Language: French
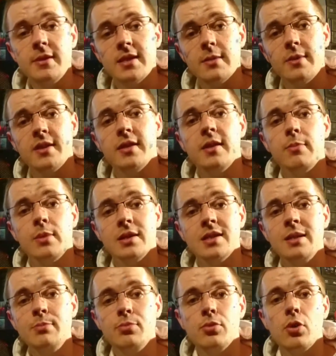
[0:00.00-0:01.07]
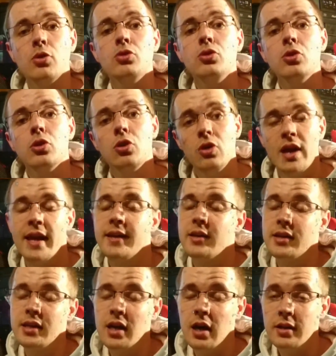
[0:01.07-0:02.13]
mais ça m'était déplacé pour une collègue
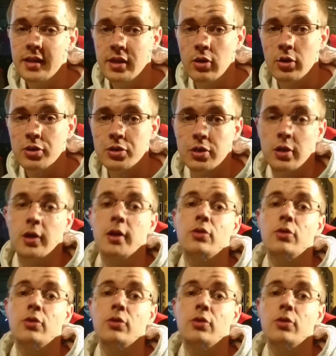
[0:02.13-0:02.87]
qui a des gosses,